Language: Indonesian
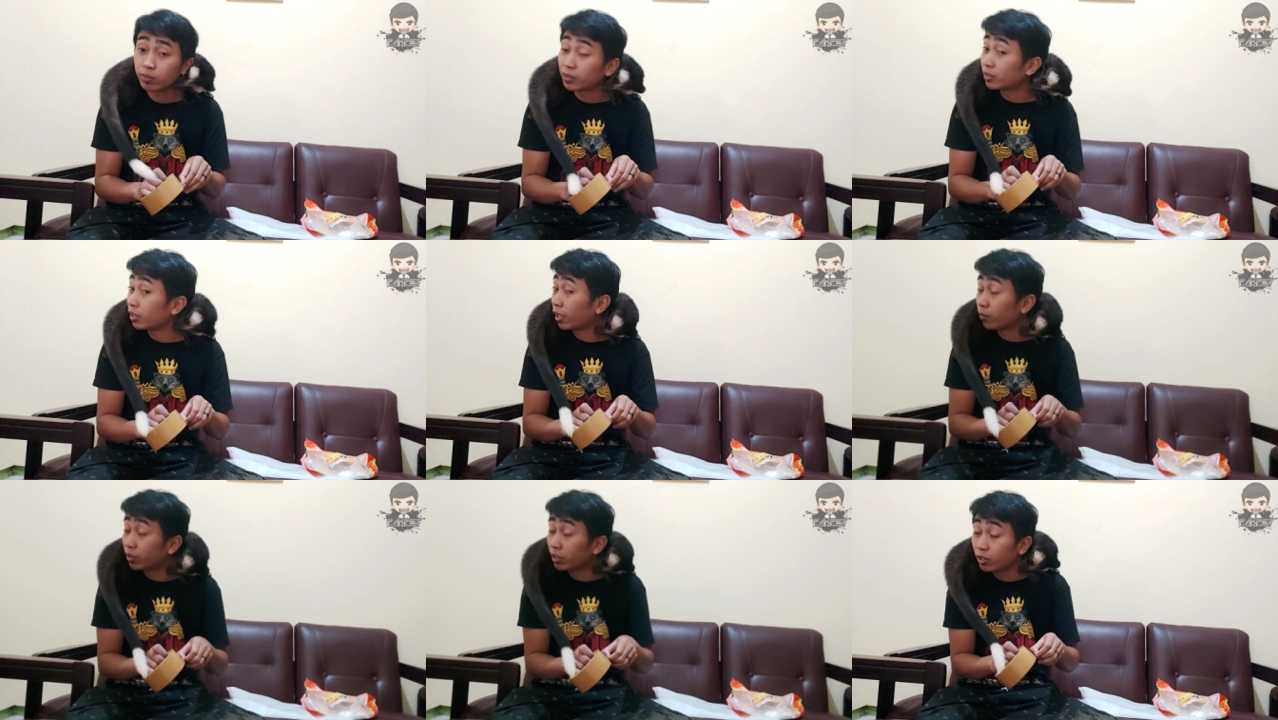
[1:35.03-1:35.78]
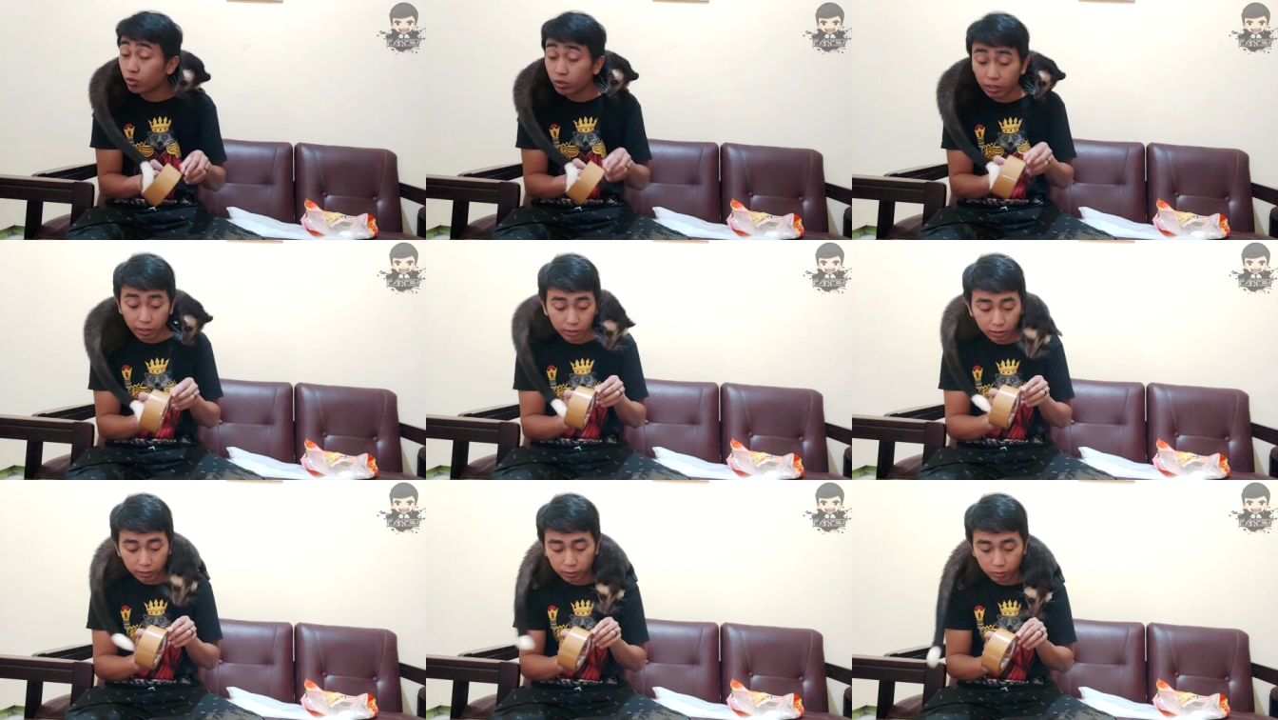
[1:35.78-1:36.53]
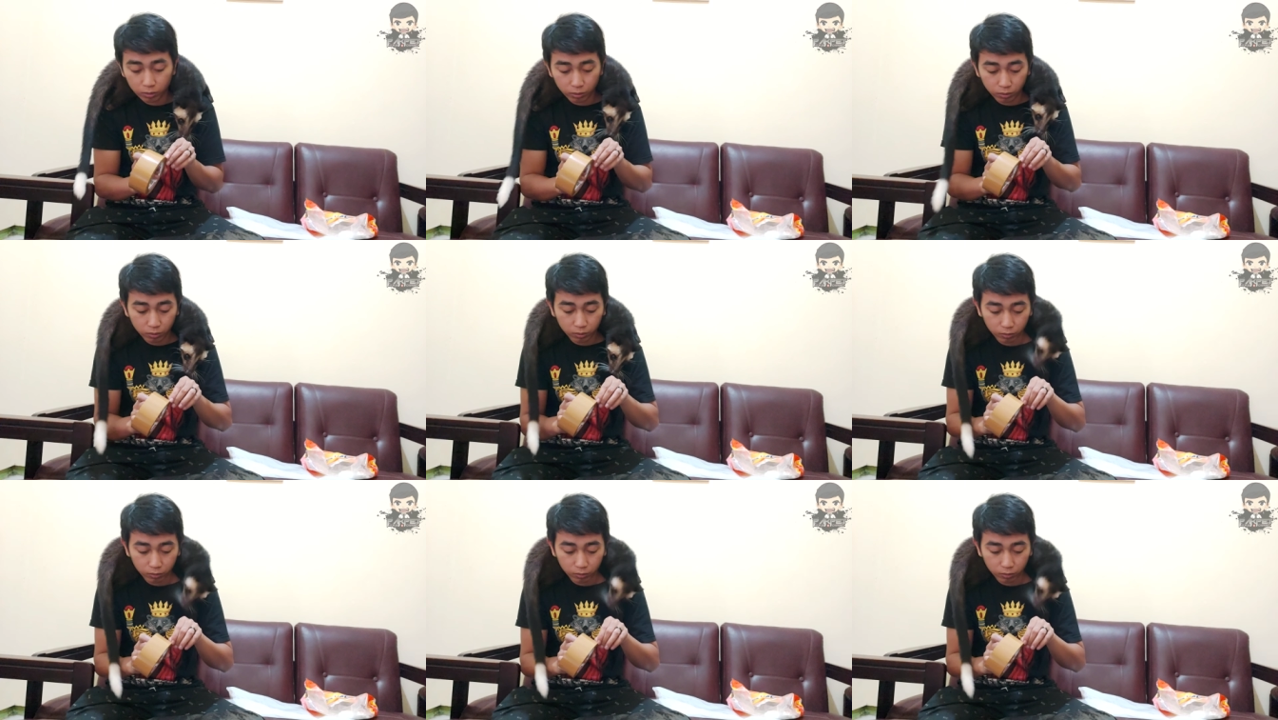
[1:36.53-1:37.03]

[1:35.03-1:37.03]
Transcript: pasti kayak begini juga guys tuh